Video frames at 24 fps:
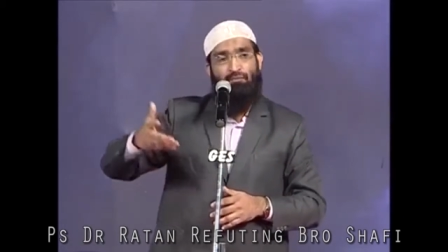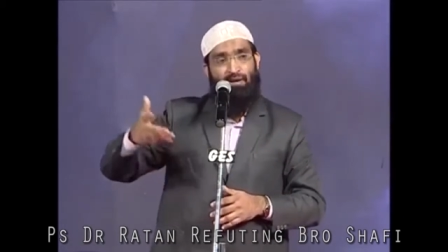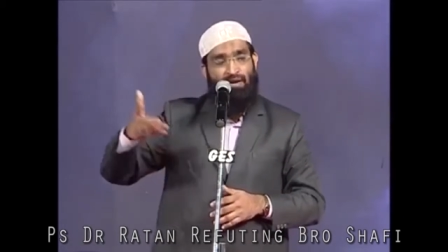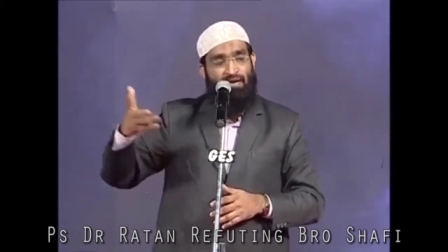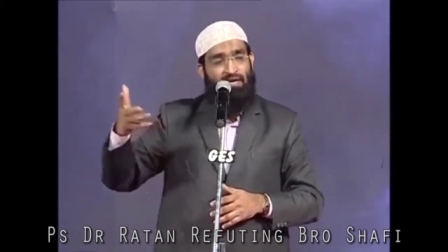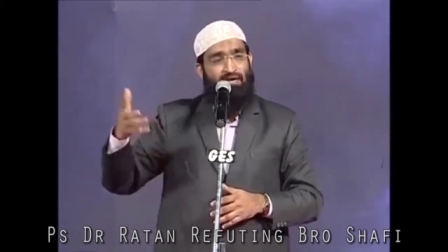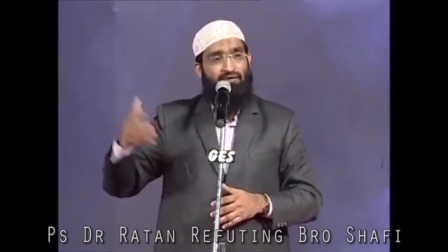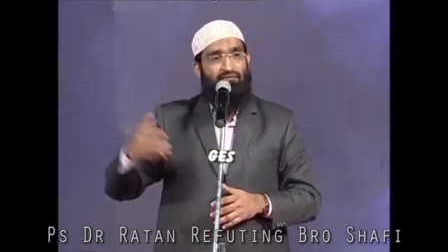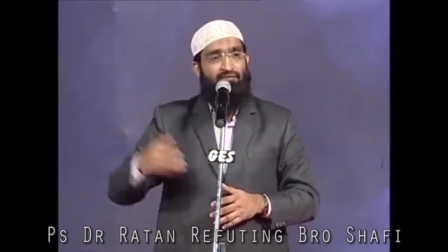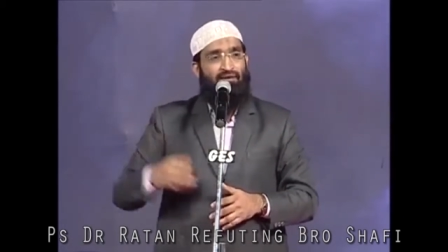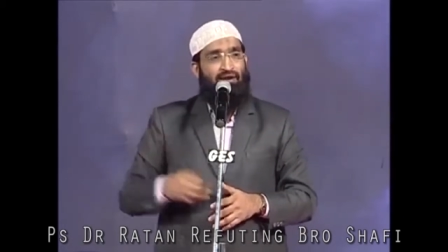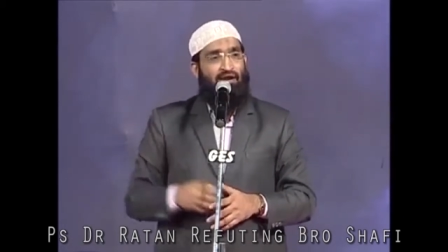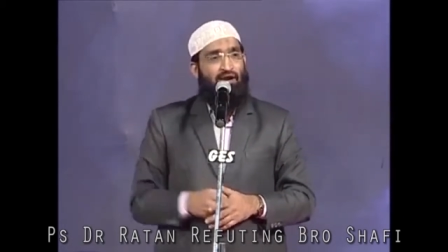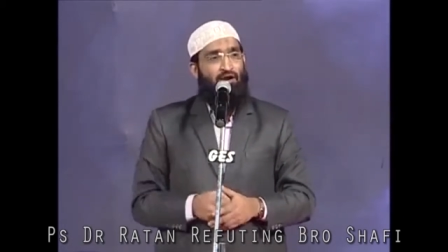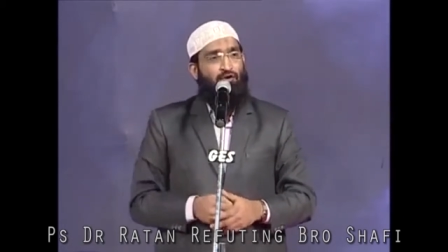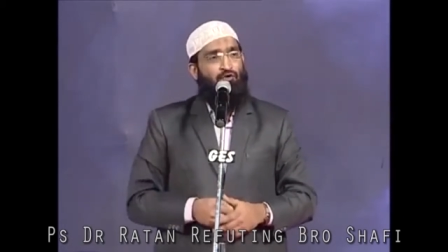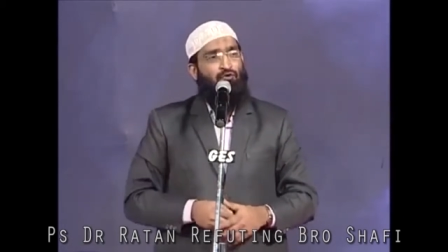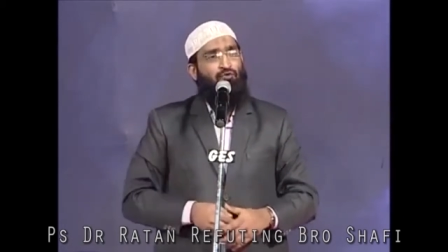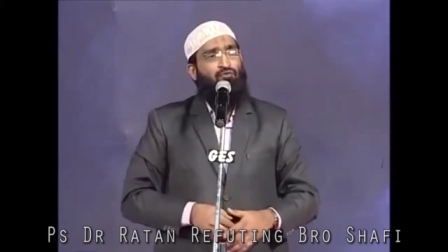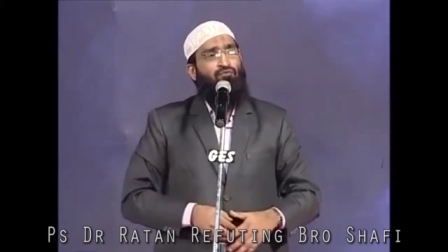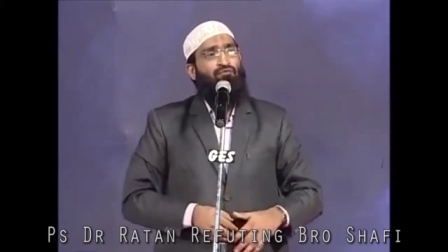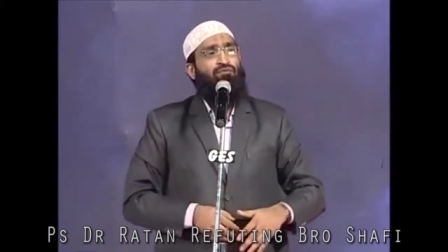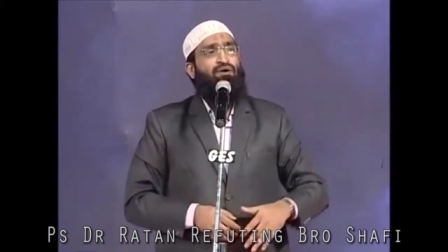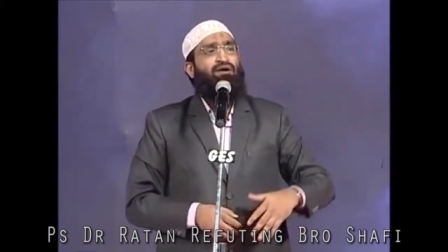బయటికి
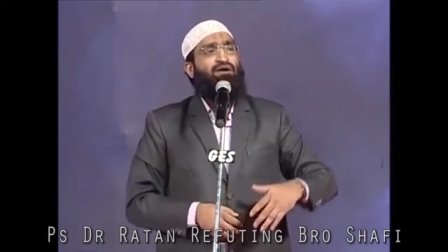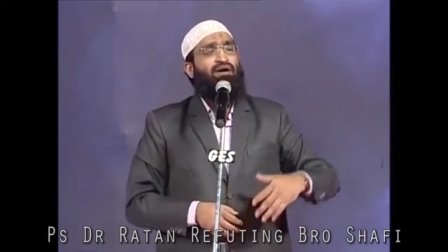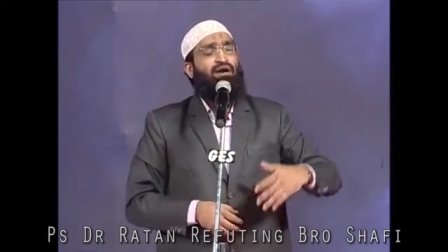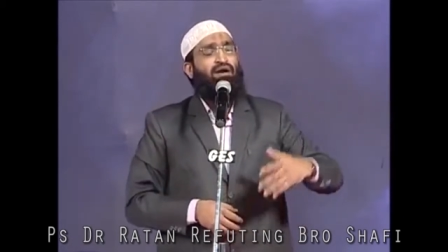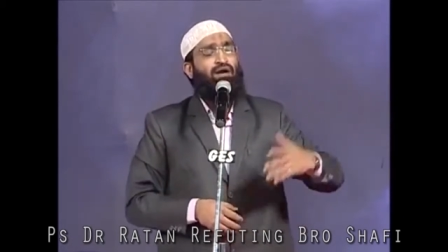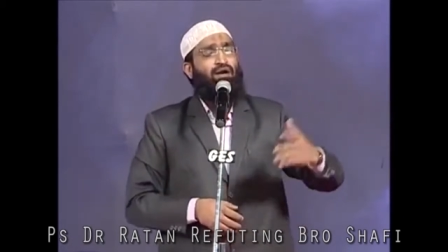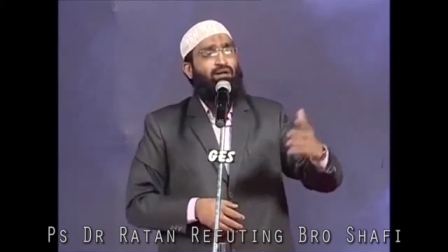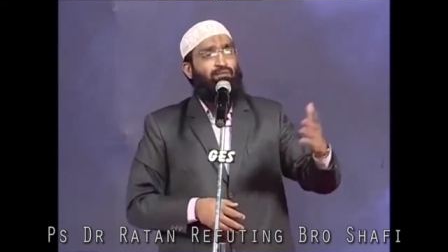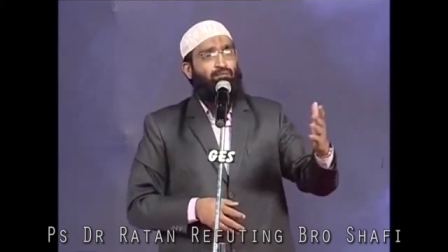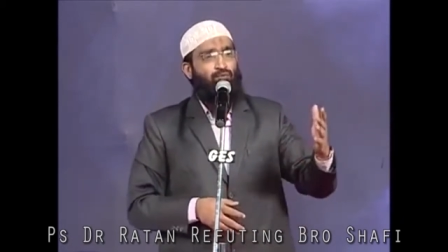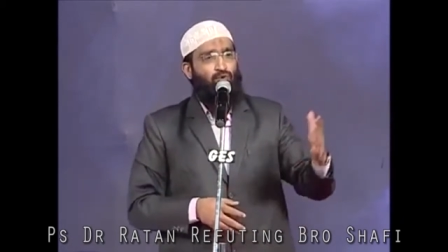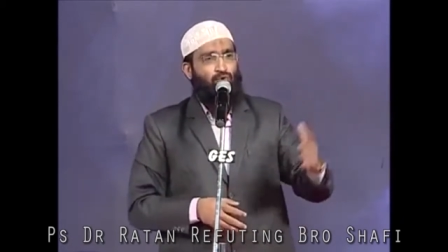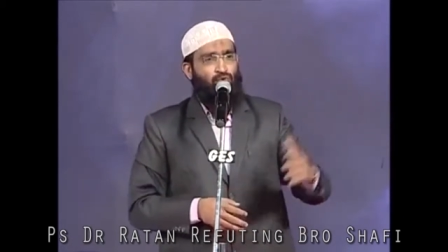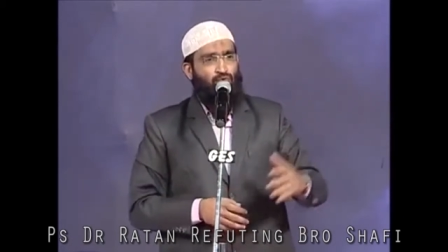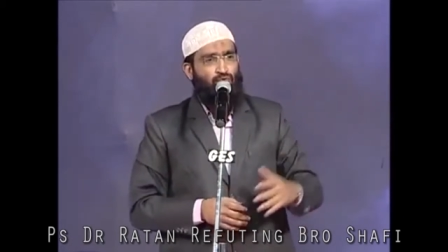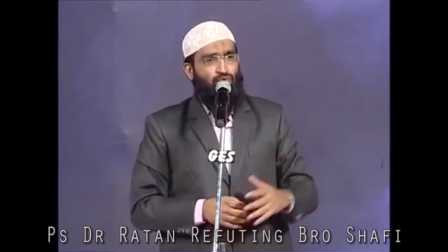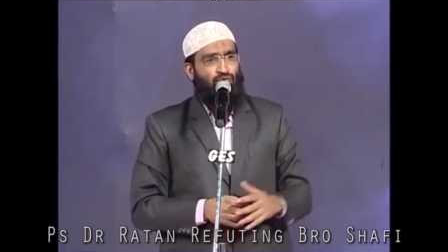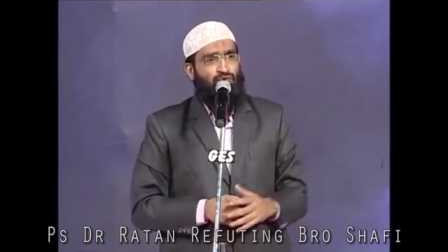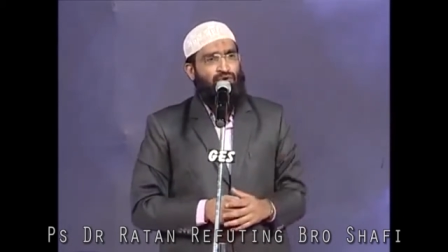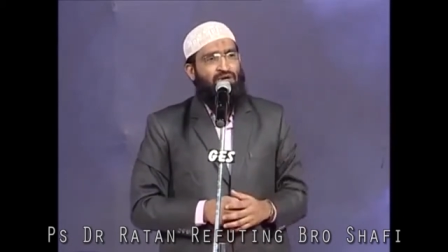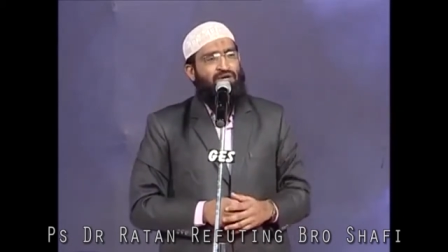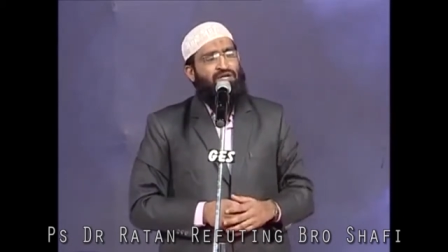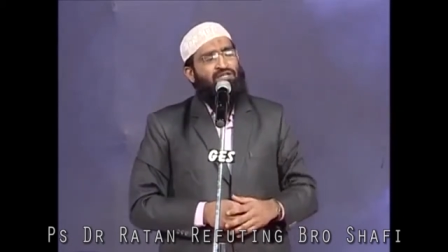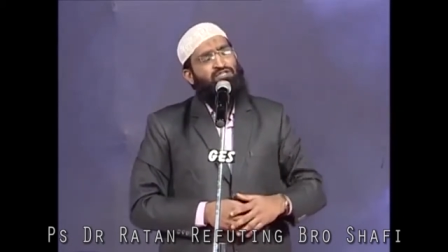వెళ్ళాడు వేటాడడం కొరకు